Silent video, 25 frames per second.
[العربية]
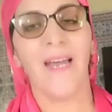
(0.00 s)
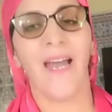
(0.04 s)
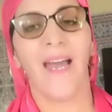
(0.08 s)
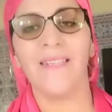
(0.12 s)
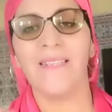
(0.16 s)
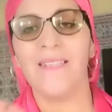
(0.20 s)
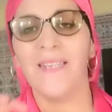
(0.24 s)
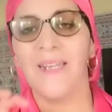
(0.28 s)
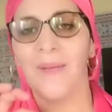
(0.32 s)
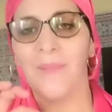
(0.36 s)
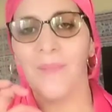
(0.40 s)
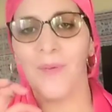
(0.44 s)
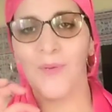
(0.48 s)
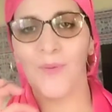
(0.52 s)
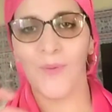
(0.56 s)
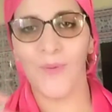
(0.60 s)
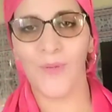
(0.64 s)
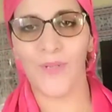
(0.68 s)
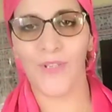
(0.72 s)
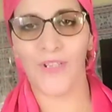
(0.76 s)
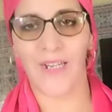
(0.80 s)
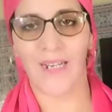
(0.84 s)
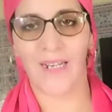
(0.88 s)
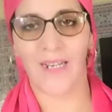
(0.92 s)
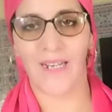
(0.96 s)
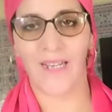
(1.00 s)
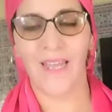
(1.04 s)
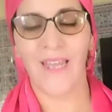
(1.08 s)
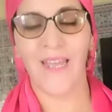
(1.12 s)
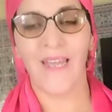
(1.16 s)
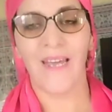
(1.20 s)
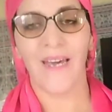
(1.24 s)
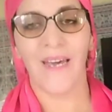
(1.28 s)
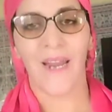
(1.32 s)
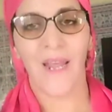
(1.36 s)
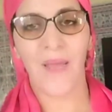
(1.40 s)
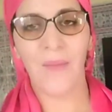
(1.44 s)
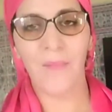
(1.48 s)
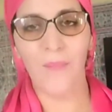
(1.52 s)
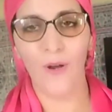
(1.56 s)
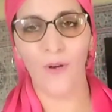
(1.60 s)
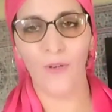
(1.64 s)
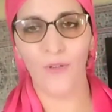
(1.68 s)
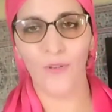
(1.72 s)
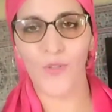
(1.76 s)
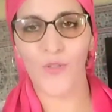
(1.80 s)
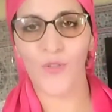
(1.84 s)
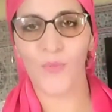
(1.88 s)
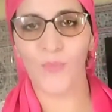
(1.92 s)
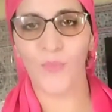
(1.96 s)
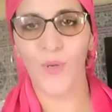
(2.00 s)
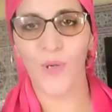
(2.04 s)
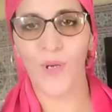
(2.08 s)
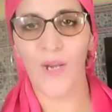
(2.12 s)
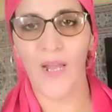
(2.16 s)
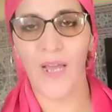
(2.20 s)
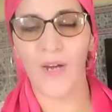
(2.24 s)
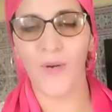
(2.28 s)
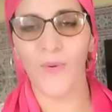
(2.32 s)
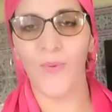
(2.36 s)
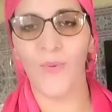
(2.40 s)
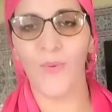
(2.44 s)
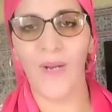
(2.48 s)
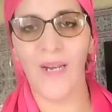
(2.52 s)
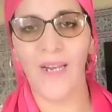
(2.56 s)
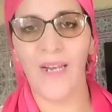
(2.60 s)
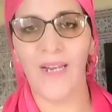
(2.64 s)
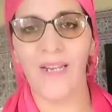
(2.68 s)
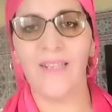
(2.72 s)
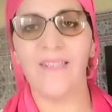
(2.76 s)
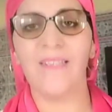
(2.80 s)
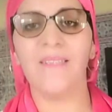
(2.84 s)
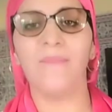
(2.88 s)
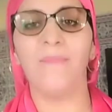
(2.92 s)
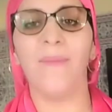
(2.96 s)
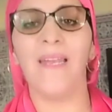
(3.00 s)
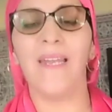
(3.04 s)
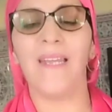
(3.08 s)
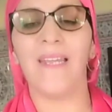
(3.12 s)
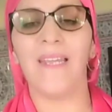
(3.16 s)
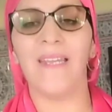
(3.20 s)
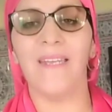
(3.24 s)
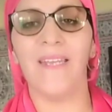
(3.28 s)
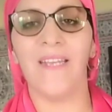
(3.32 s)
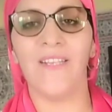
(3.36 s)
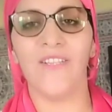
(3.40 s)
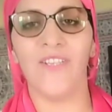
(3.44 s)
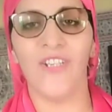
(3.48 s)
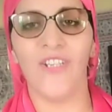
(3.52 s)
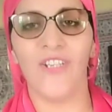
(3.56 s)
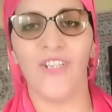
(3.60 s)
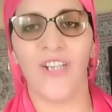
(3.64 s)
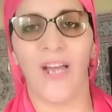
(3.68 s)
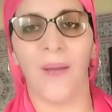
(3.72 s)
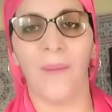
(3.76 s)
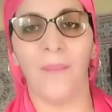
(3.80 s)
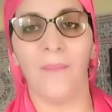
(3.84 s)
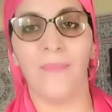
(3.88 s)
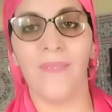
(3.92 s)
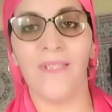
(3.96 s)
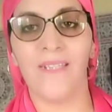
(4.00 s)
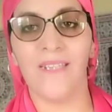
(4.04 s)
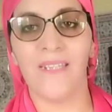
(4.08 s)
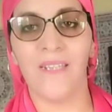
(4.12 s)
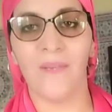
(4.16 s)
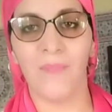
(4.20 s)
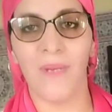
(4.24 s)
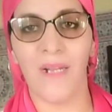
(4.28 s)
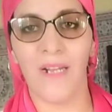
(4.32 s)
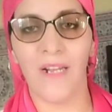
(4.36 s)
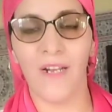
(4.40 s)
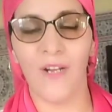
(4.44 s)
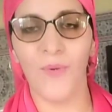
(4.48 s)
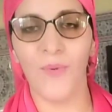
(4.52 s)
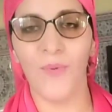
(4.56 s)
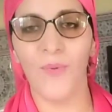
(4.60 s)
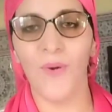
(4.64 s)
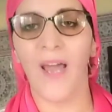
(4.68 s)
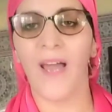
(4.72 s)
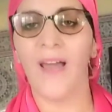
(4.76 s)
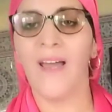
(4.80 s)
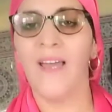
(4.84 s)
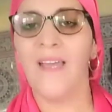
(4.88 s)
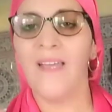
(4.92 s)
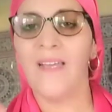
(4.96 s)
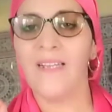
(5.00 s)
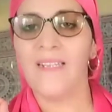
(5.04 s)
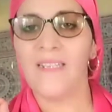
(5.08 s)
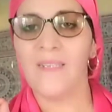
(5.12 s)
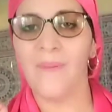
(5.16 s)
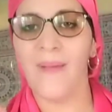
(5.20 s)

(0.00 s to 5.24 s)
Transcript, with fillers: عرفتي راه ما نقولش لك راه من الاسبوع الاول تبان لك النتيجه من السيمانه الاولى آه،